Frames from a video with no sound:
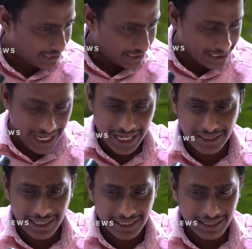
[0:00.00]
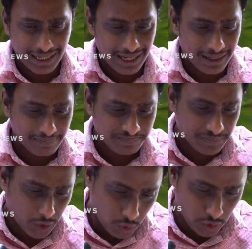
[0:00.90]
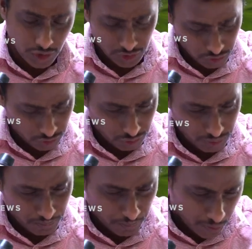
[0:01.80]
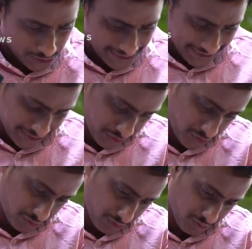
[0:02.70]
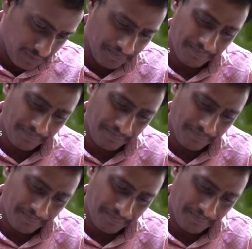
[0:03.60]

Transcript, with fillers: ఈ నాలుగేళ్లుగా కోర్టు చుట్టూ పోలీస్ స్టేషన్ చుట్టూ